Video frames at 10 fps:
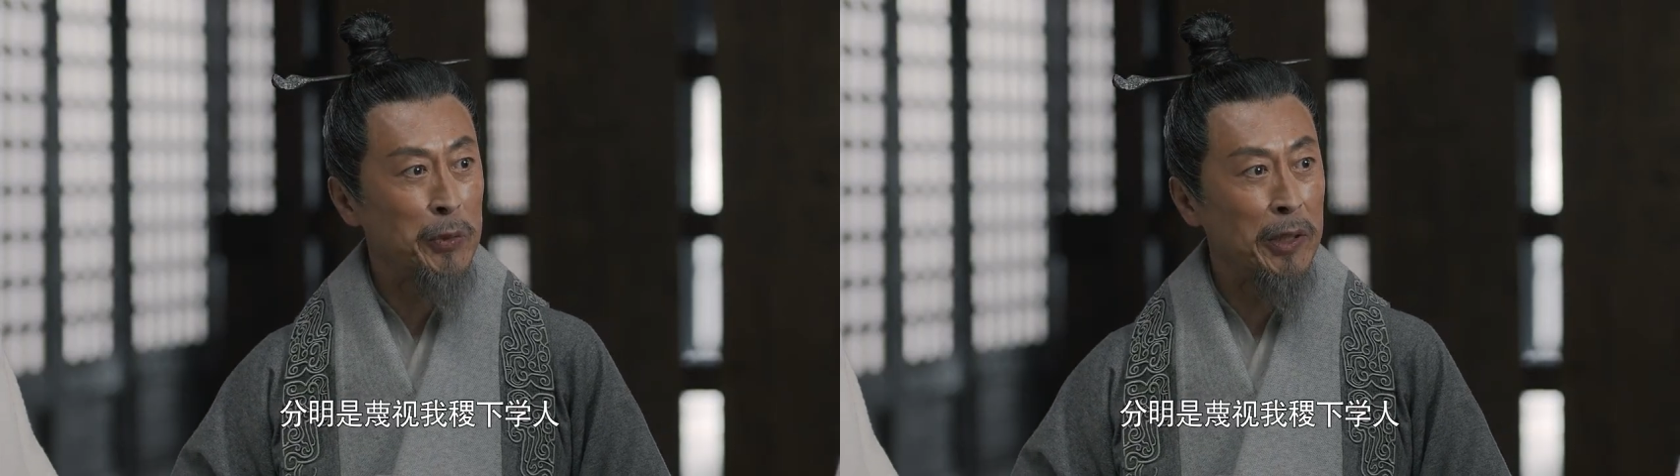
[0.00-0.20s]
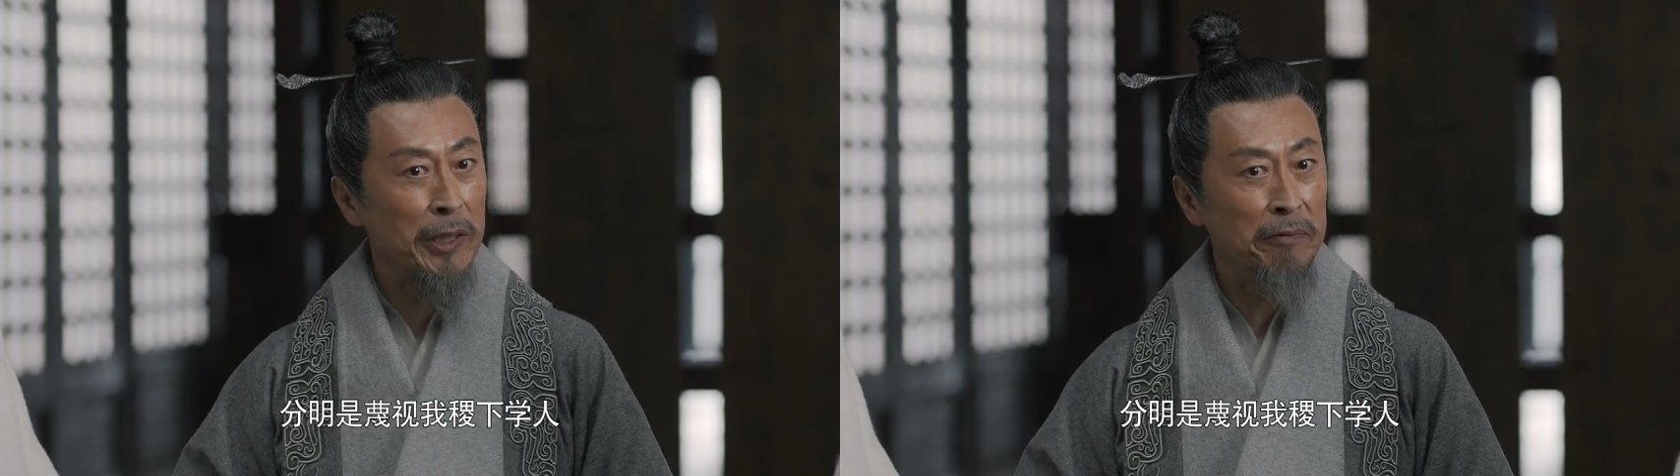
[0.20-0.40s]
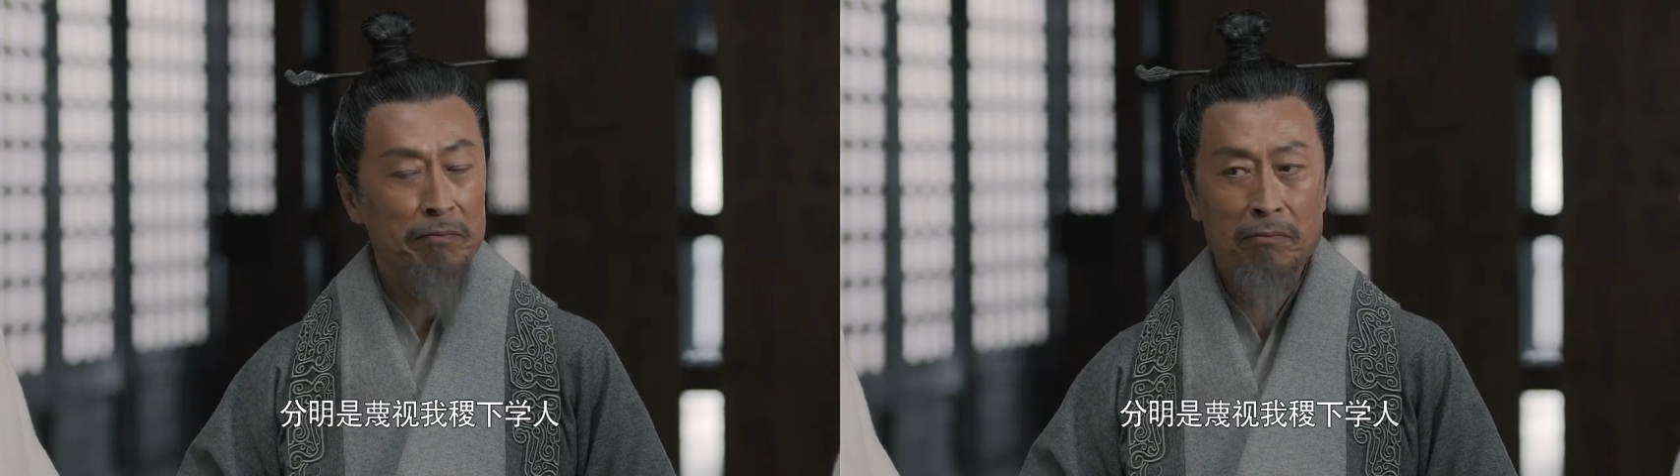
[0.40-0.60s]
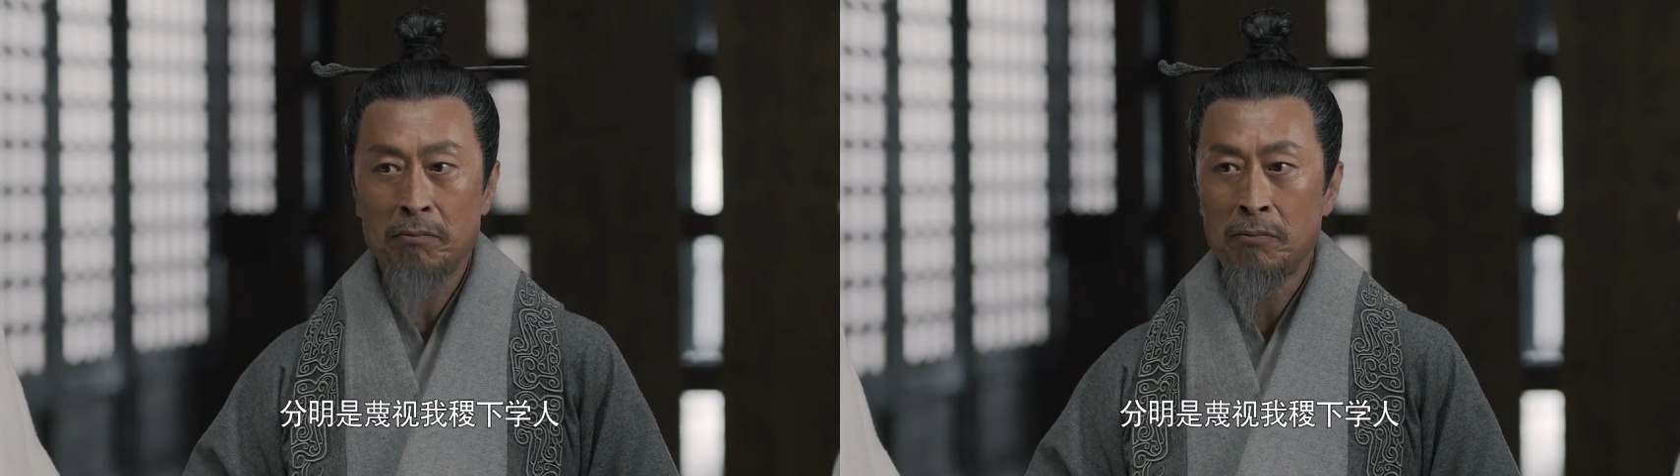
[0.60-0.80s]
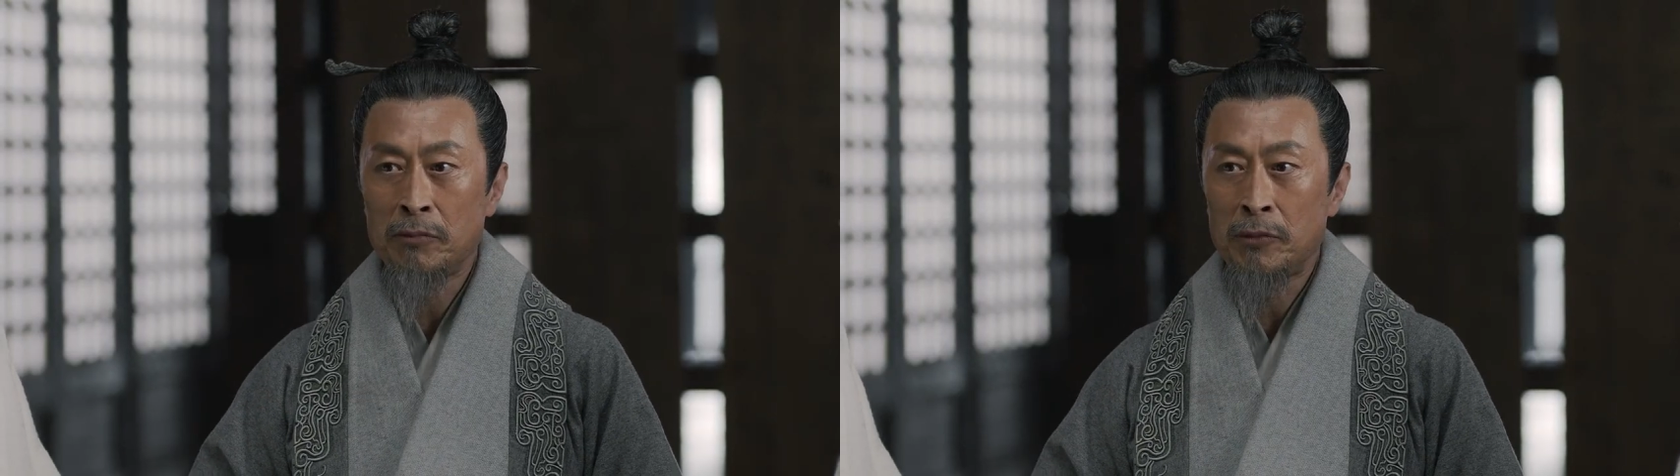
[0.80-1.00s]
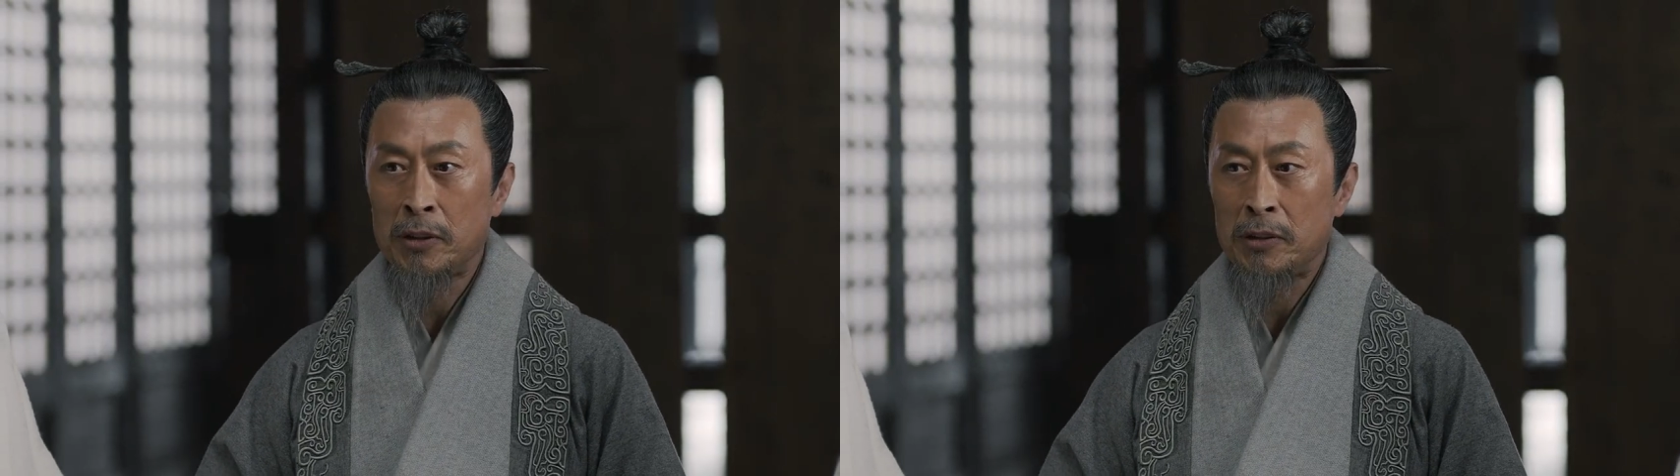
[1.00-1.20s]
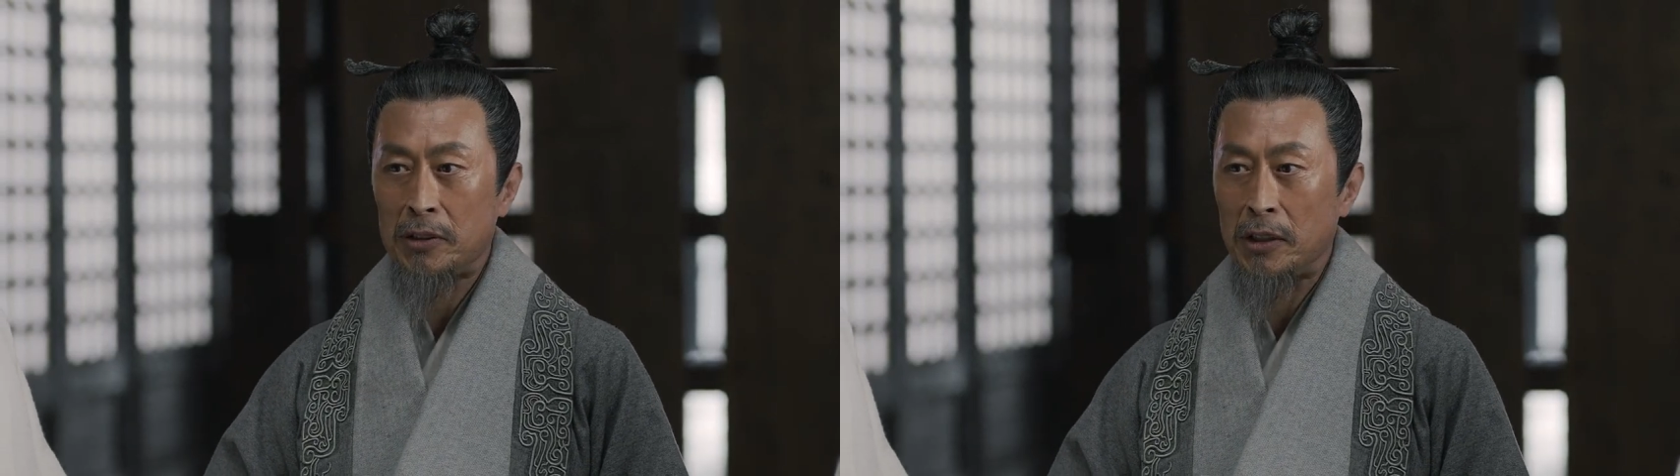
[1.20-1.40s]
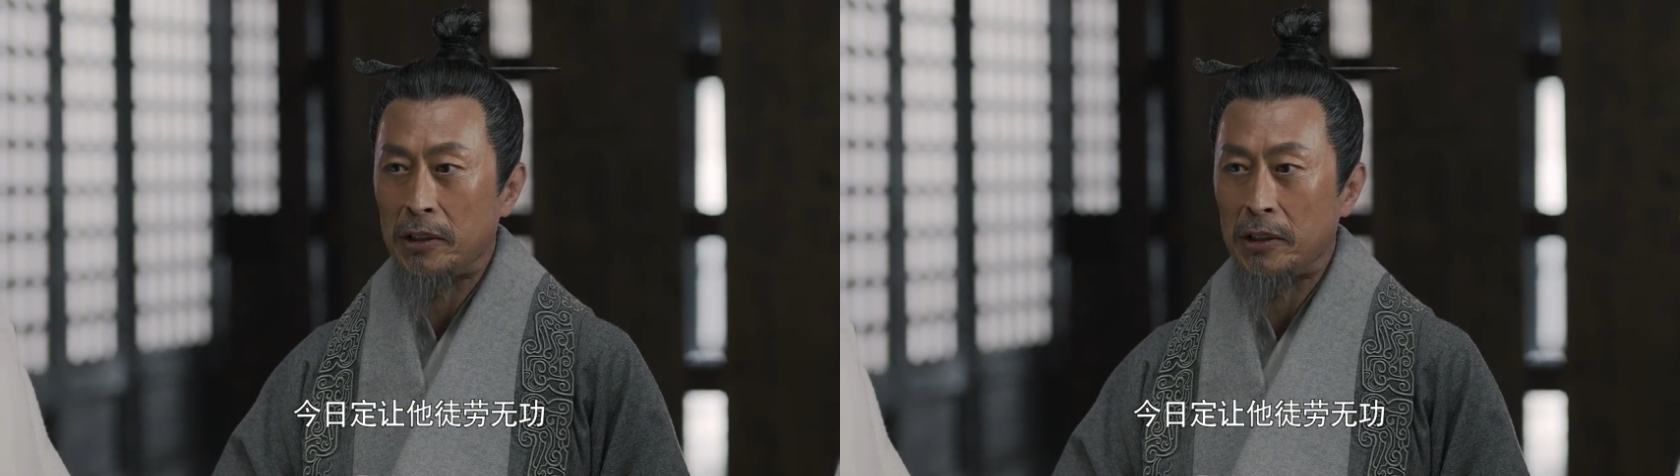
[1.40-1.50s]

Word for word: 学人。今